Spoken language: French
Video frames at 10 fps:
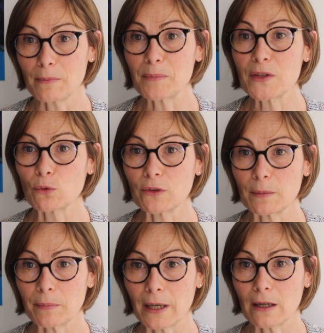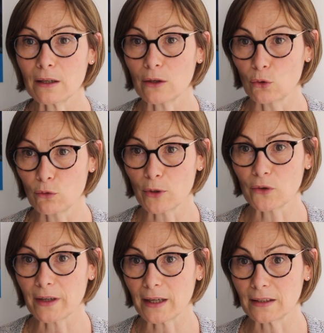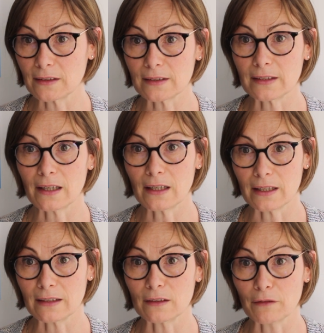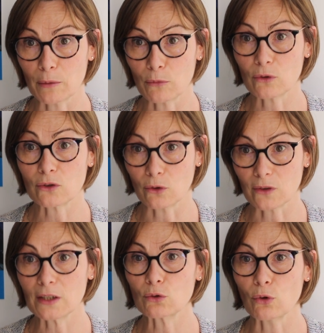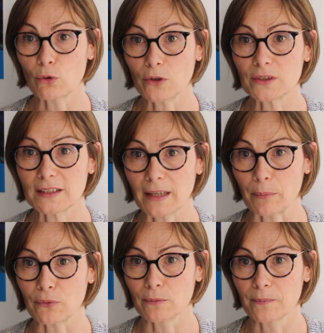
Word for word: même si au départ, le mandat initial était vraiment centré sur le handicap.